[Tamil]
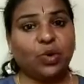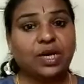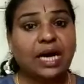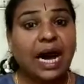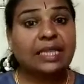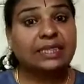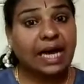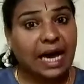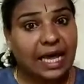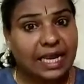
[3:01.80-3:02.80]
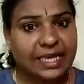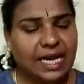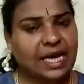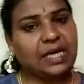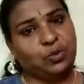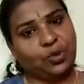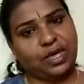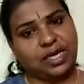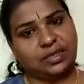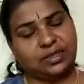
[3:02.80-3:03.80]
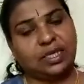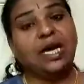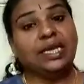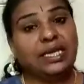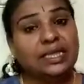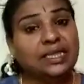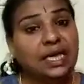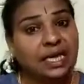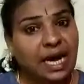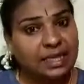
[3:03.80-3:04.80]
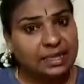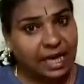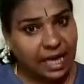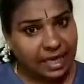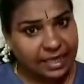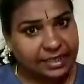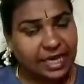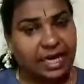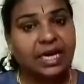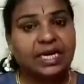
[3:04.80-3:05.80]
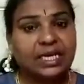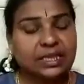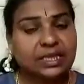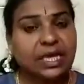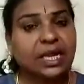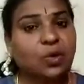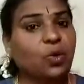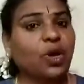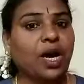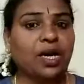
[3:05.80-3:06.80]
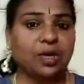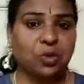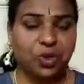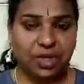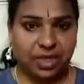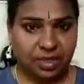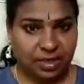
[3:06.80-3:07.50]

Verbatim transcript: ஒரு காந்த அலை அங்க உண்டாகுது இந்த காந்த அலைதான் இத்தனை கோடான கோடி